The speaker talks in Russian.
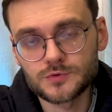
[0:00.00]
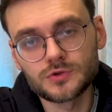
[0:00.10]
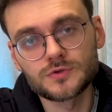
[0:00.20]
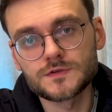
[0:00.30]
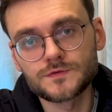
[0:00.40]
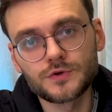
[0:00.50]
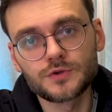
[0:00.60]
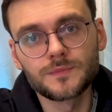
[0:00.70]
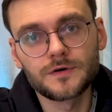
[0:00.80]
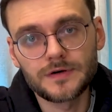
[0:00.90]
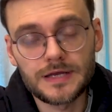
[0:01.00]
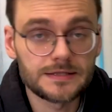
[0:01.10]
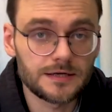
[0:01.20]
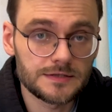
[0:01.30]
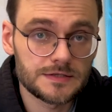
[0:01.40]
что-то свое добавлять,
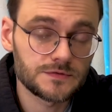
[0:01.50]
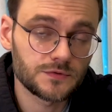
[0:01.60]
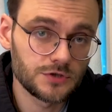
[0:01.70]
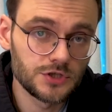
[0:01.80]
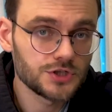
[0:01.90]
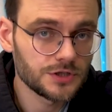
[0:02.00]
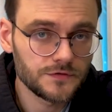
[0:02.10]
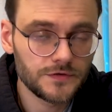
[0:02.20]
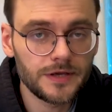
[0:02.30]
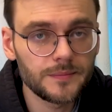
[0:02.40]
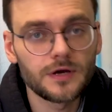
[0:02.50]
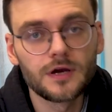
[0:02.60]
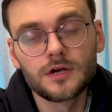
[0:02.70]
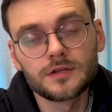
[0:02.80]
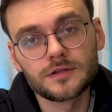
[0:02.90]
тратить свое личное время
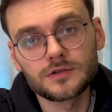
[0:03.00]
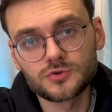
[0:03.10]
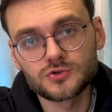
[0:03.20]
на то,